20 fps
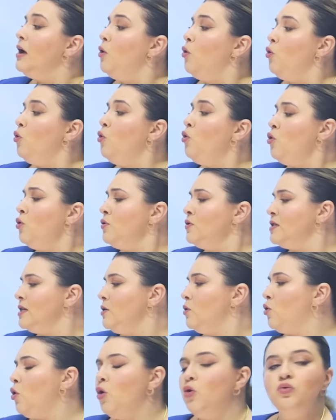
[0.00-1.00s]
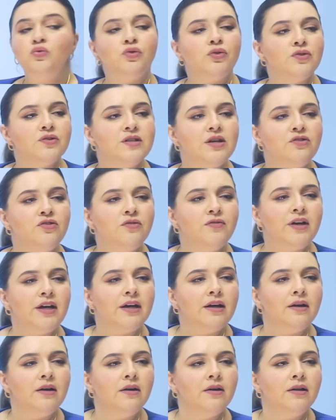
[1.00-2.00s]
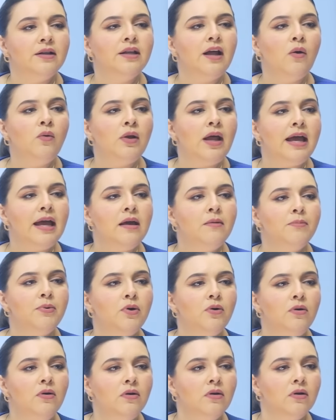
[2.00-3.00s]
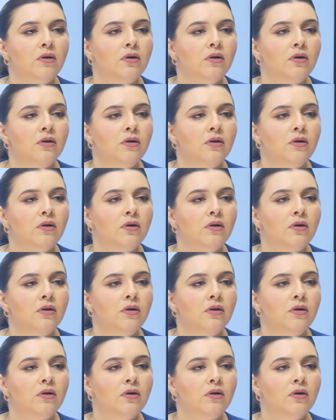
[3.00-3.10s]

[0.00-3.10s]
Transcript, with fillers: Os encontros, deixa eu ver. Não lembro.